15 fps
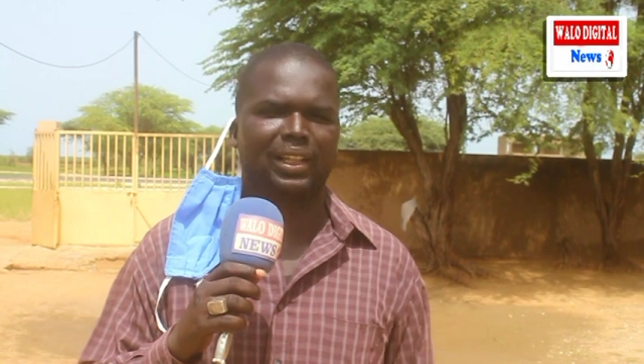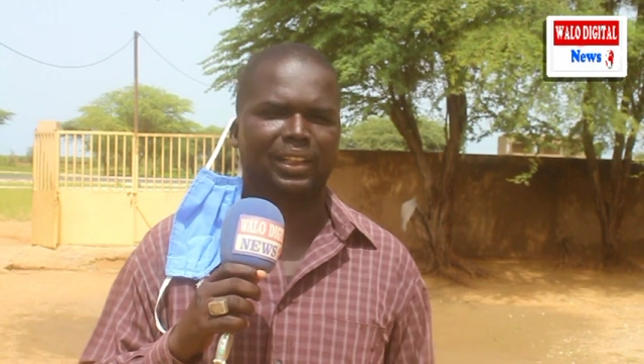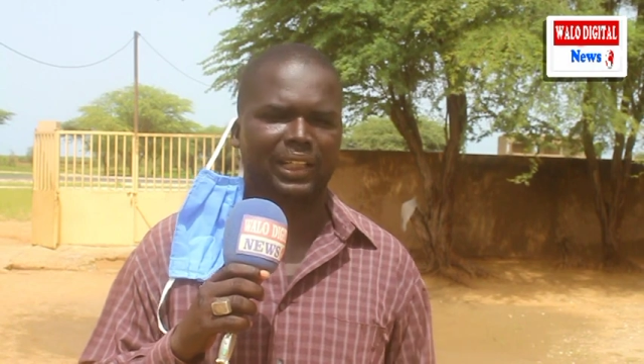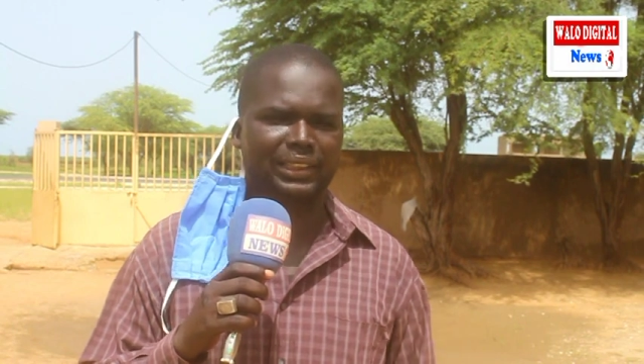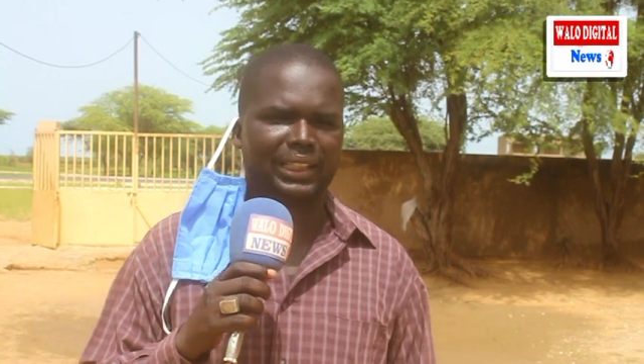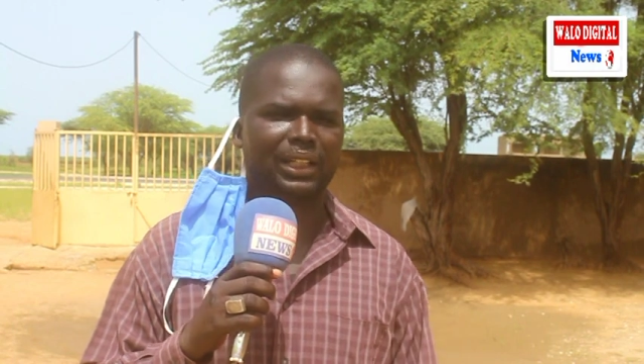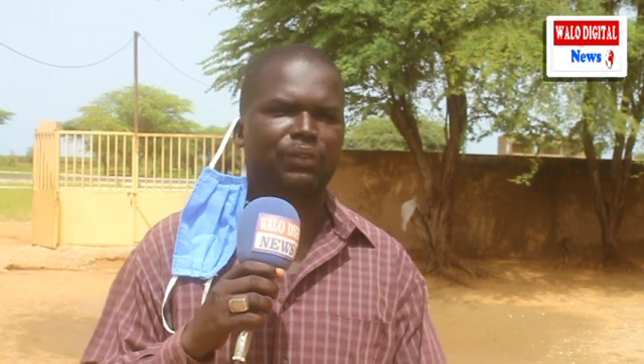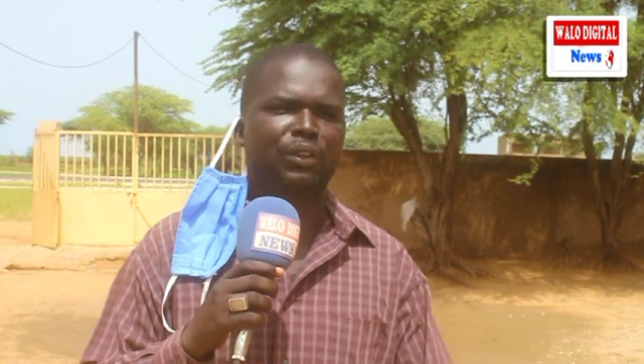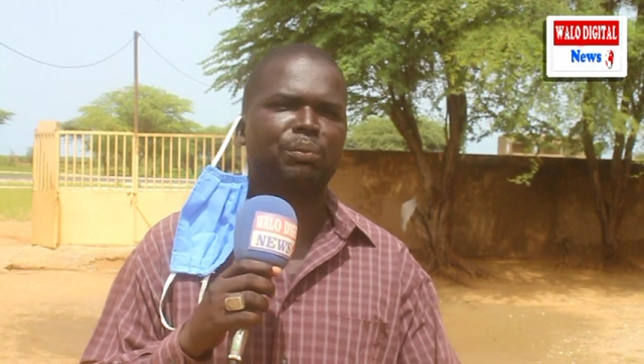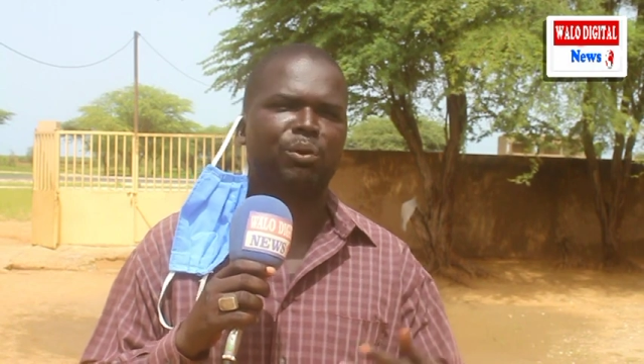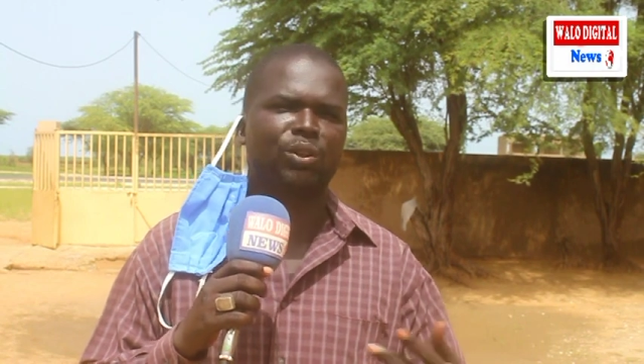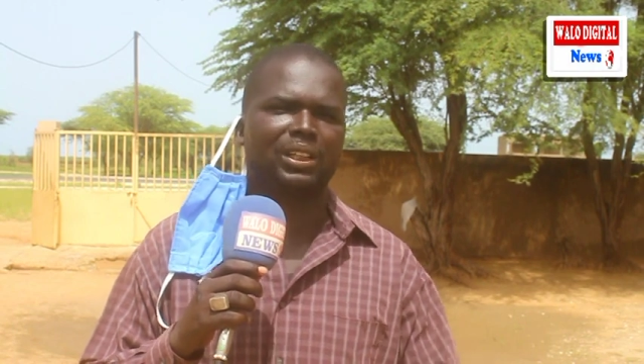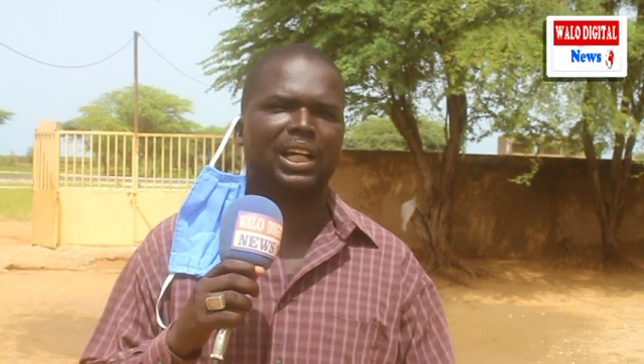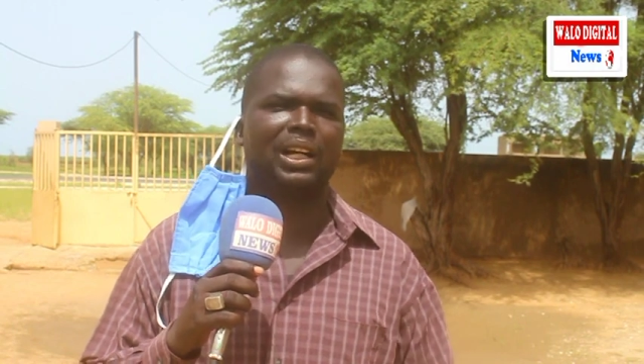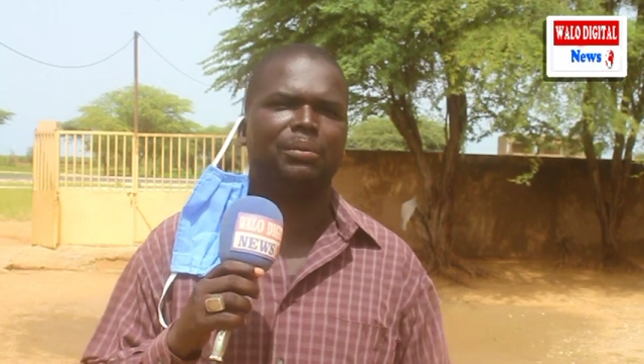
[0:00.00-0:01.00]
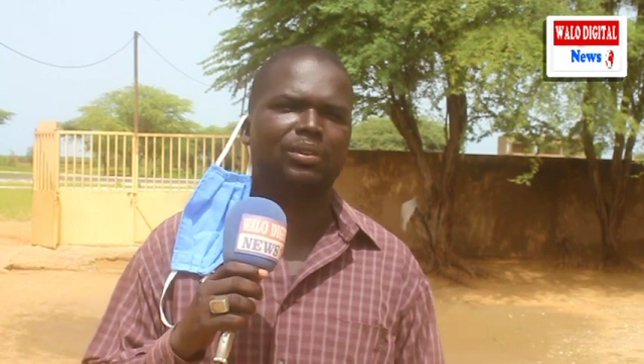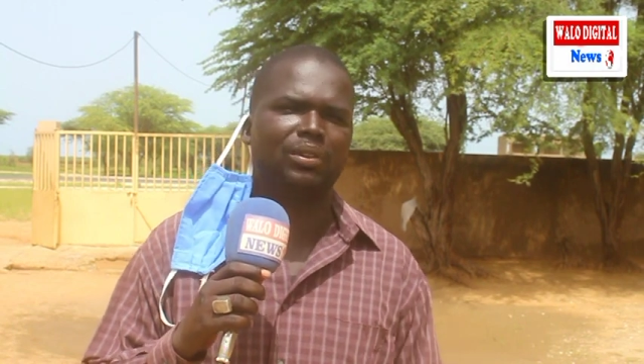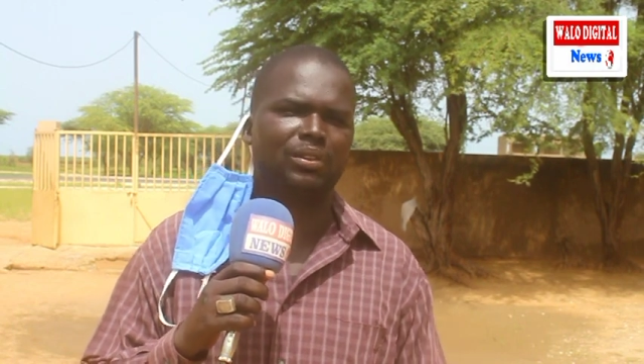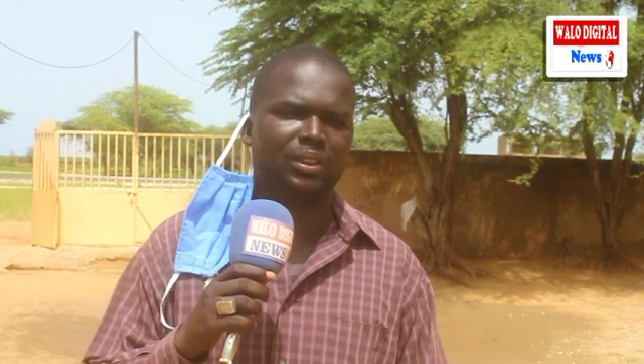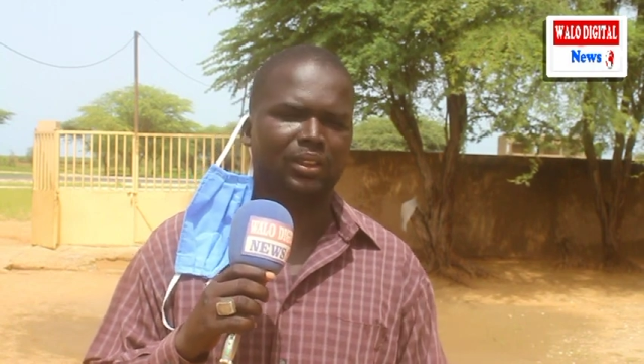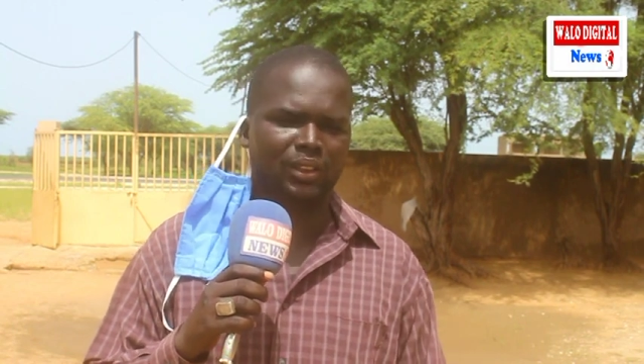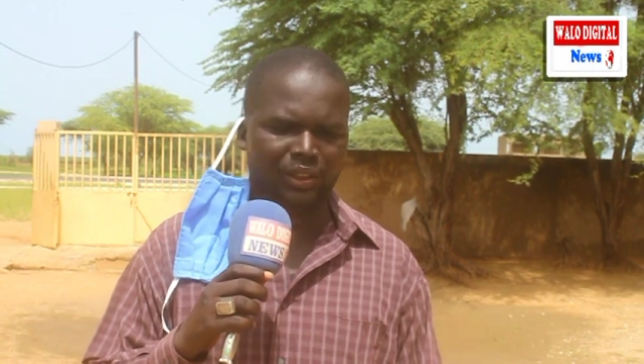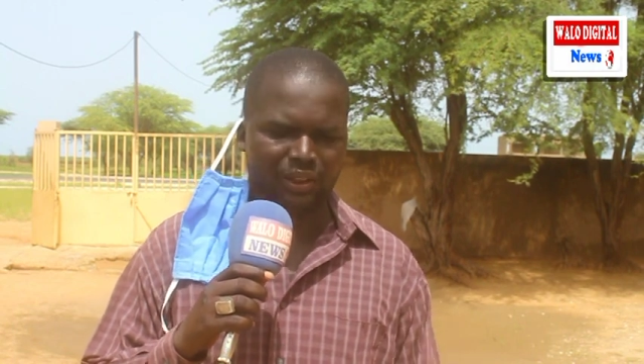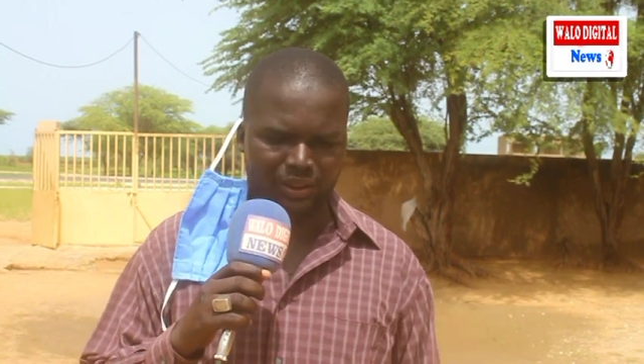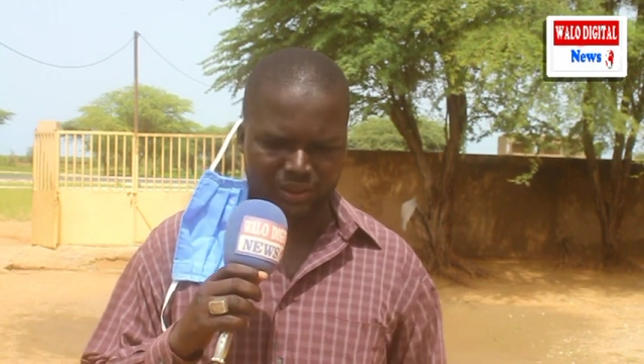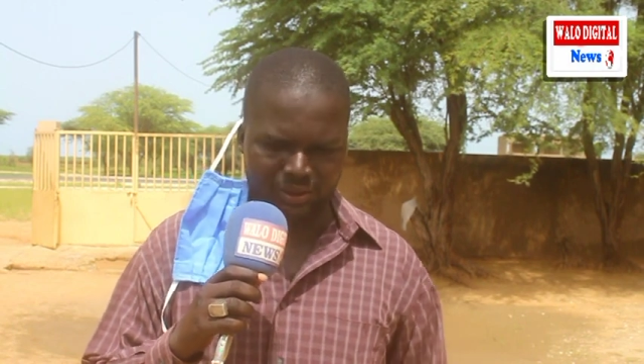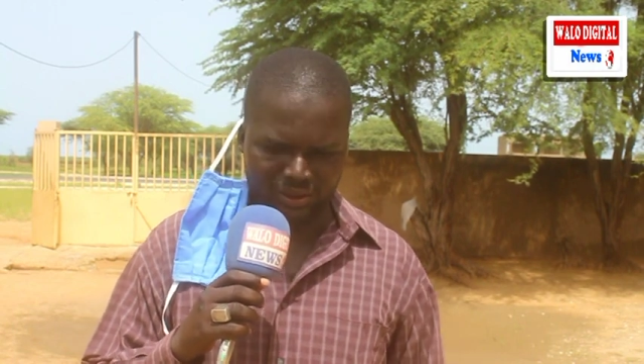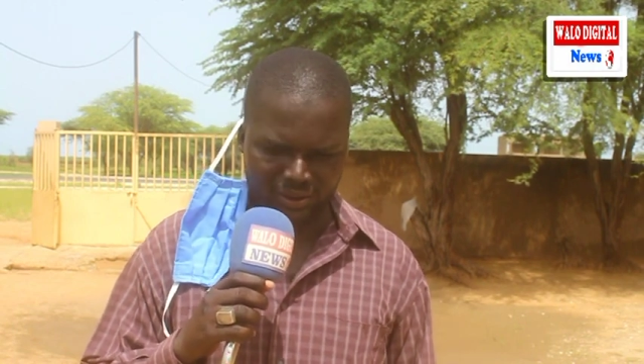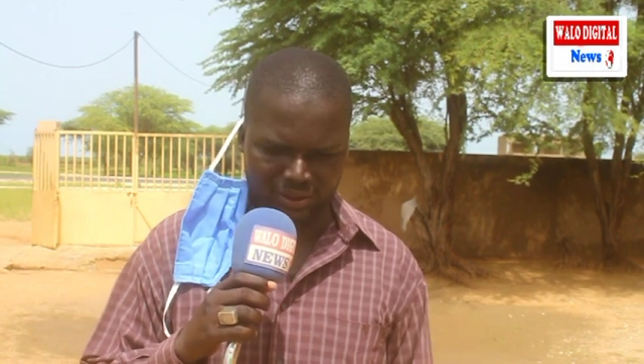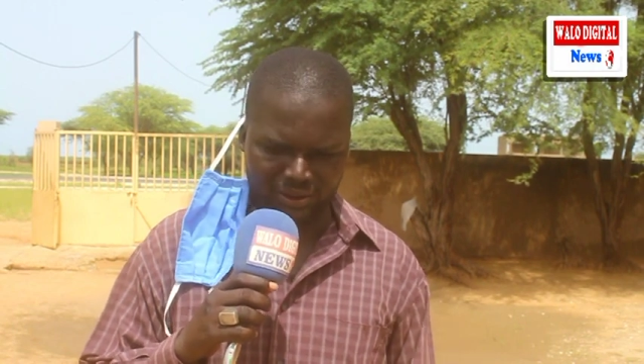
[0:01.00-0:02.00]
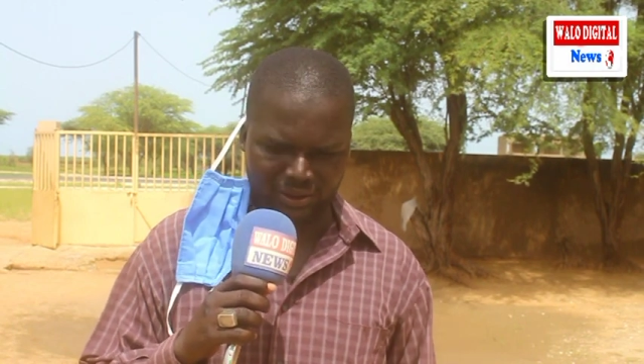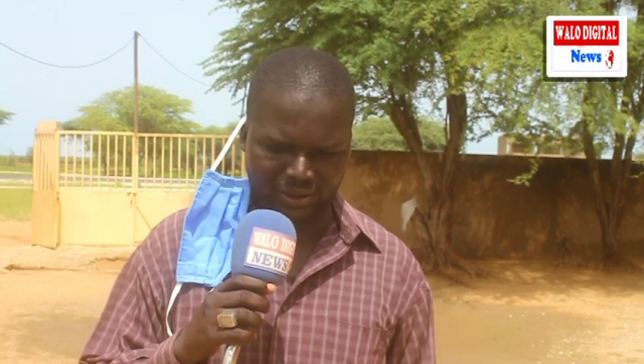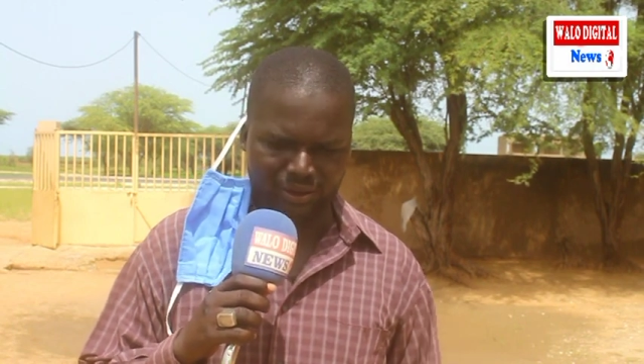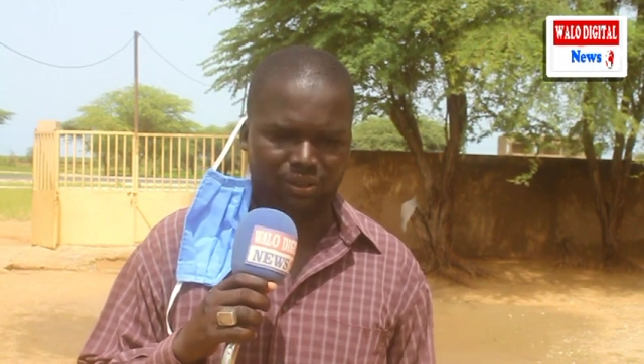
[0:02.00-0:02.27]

Les téléphones portables euh,